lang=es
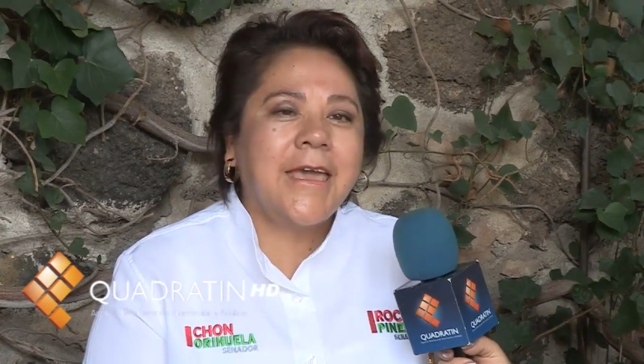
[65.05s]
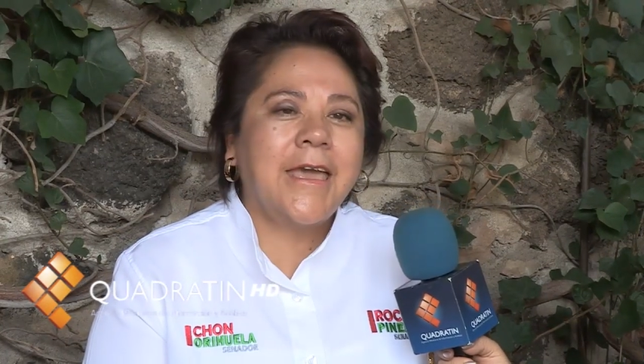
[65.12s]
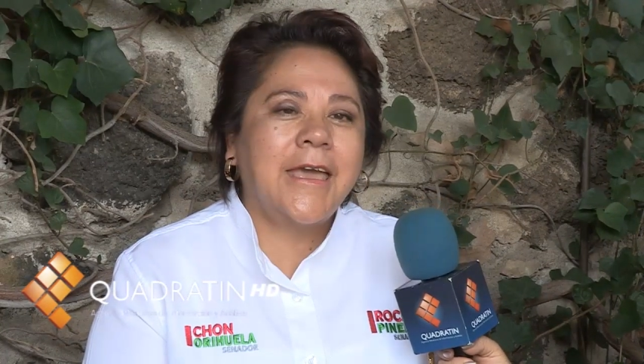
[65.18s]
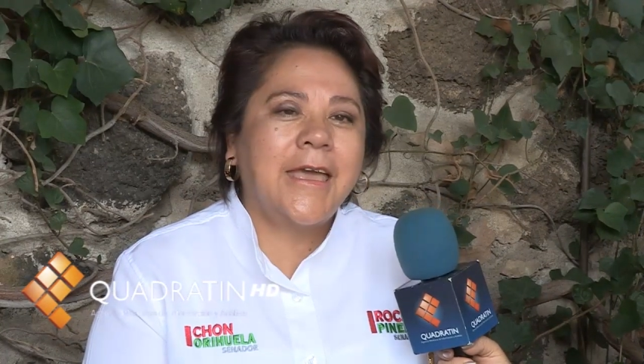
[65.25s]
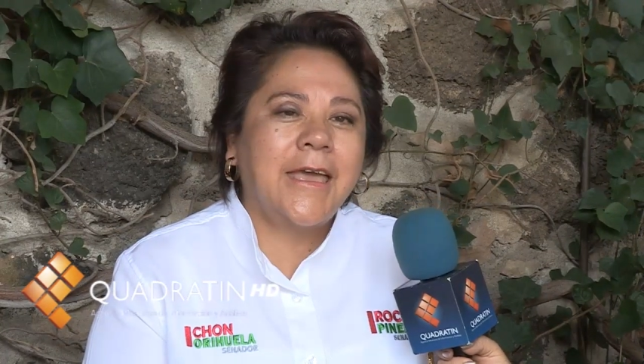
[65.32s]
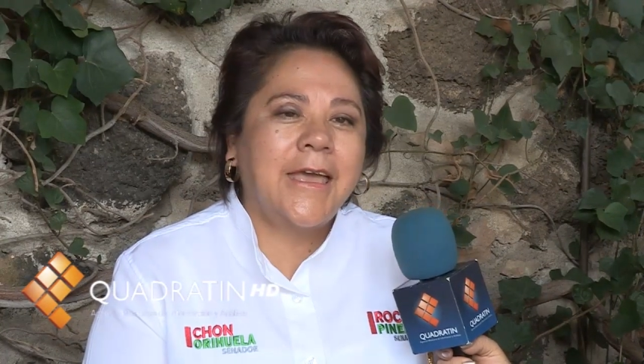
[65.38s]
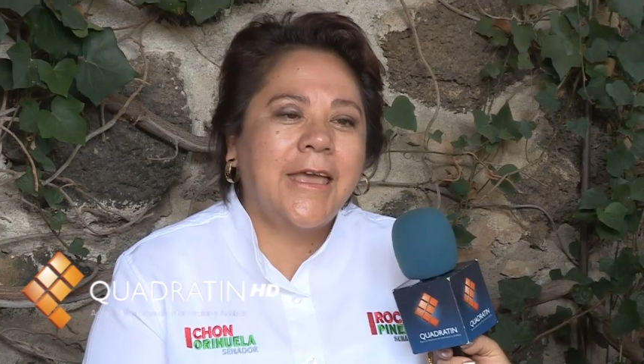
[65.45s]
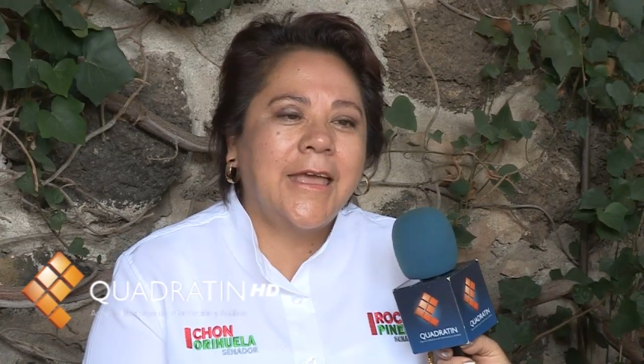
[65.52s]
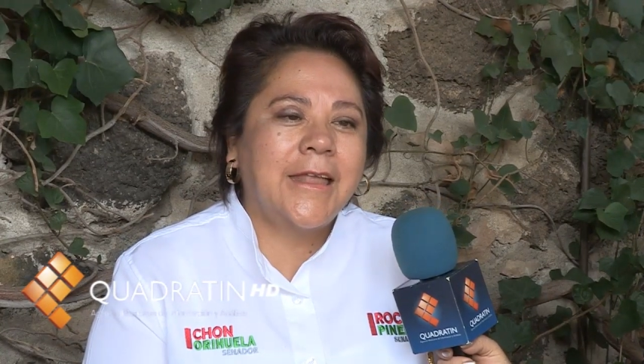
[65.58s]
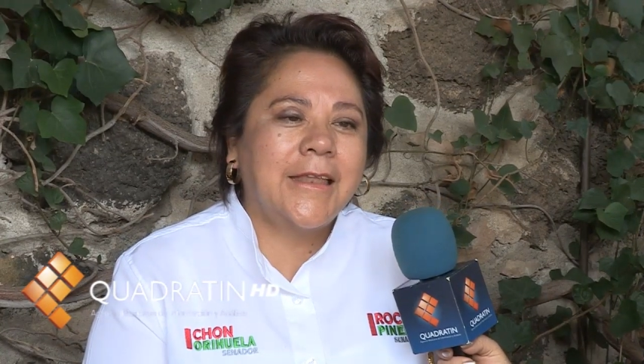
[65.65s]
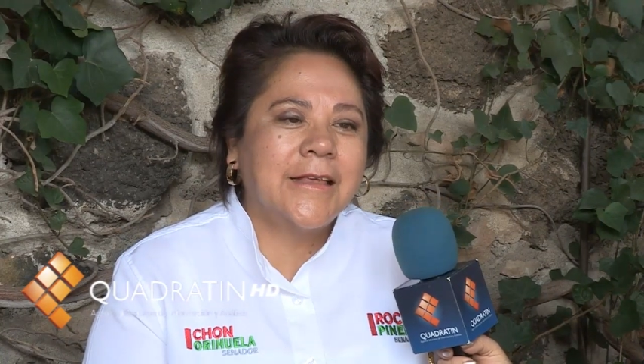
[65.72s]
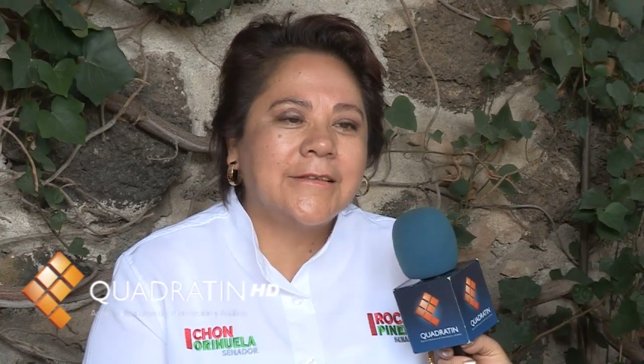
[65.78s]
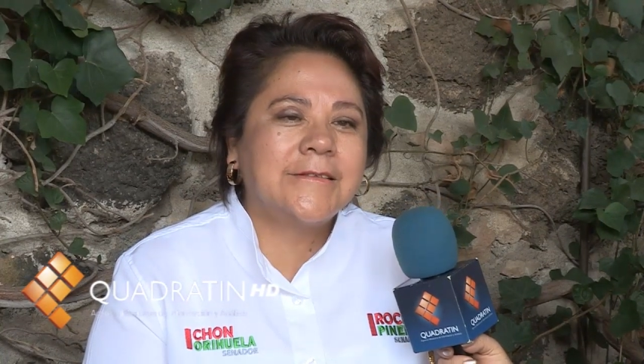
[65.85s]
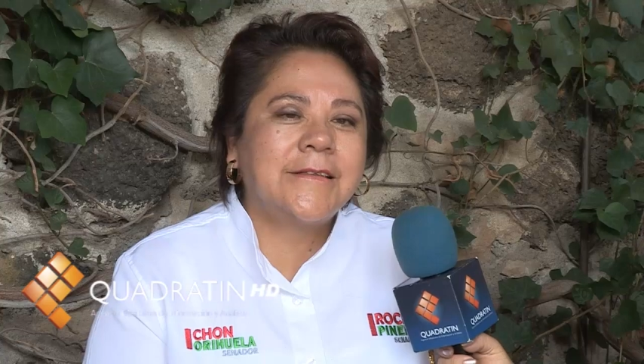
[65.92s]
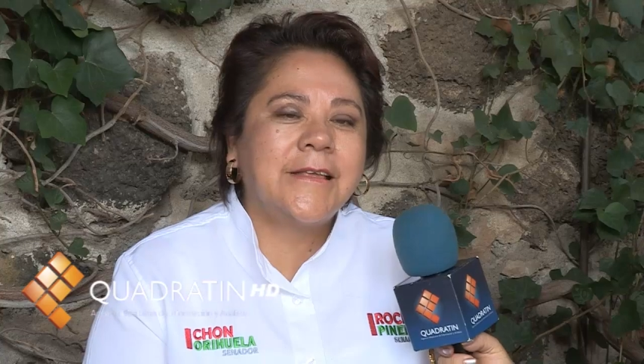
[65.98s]
que en,
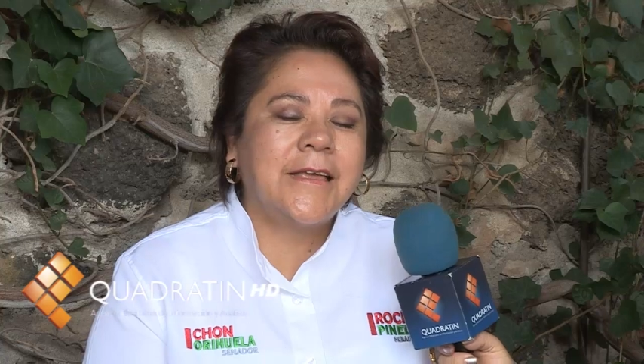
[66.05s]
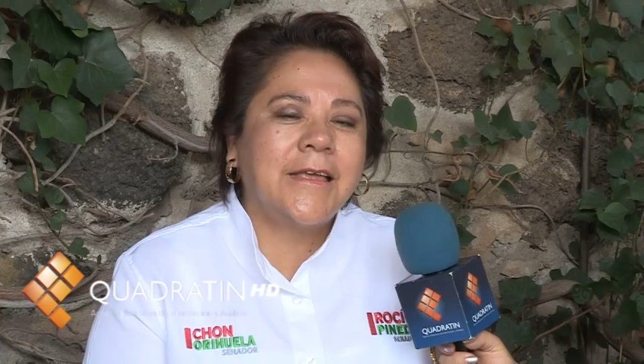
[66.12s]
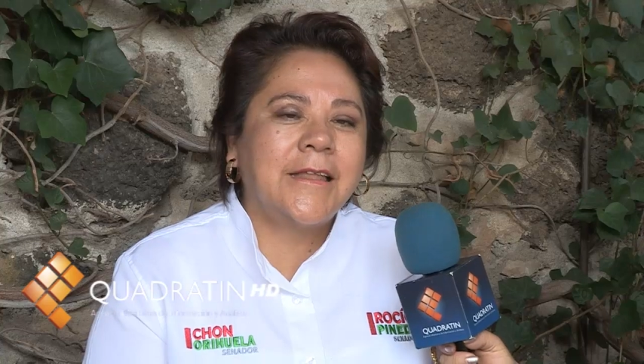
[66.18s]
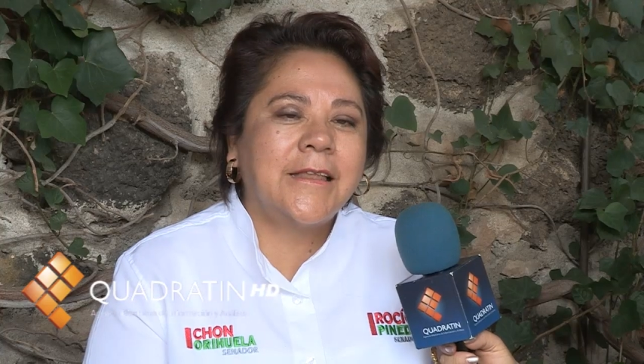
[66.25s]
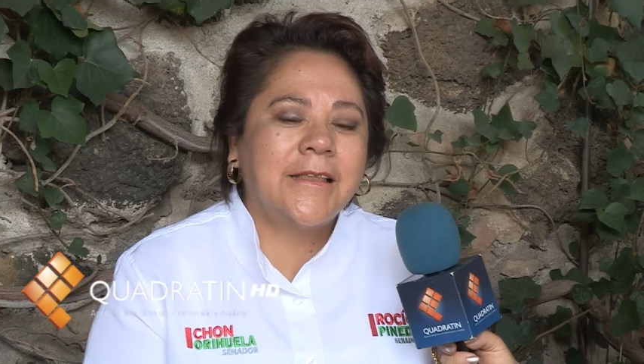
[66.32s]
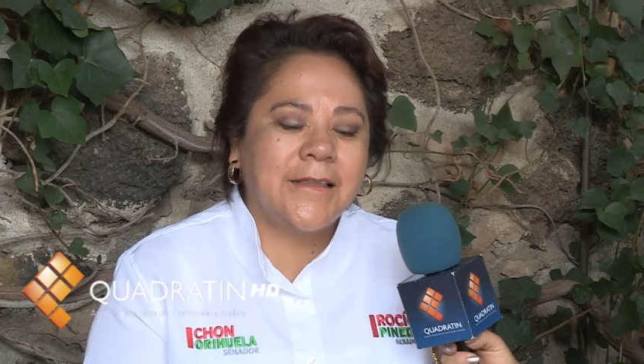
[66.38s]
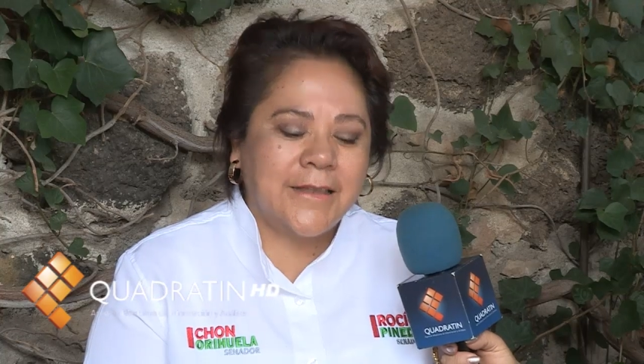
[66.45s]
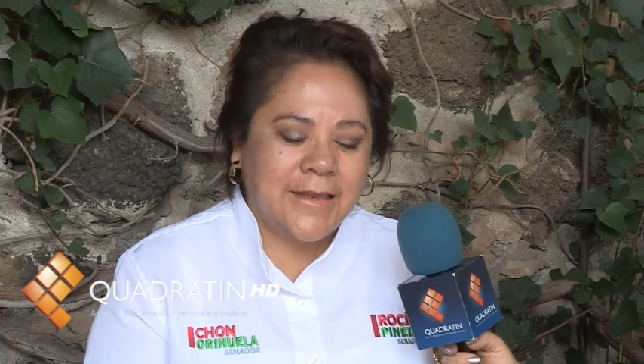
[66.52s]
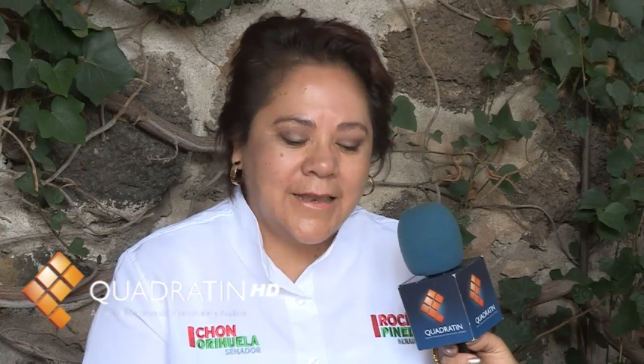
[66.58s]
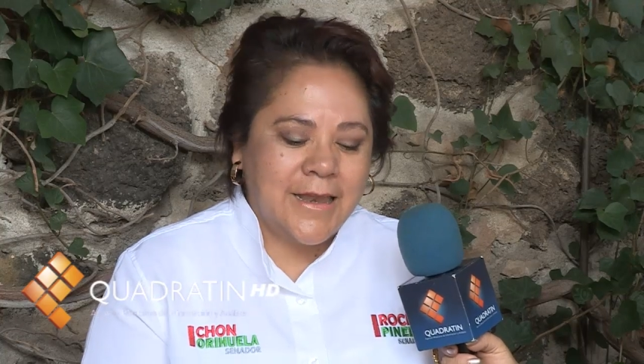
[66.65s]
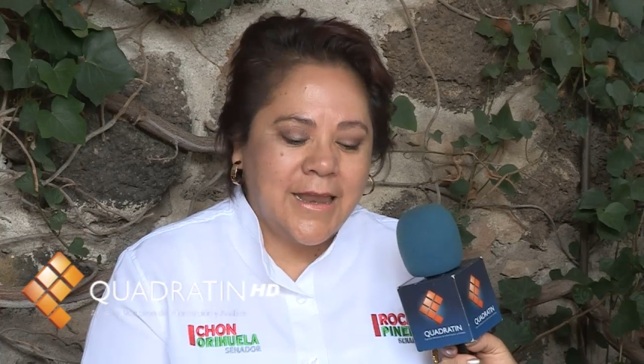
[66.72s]
en,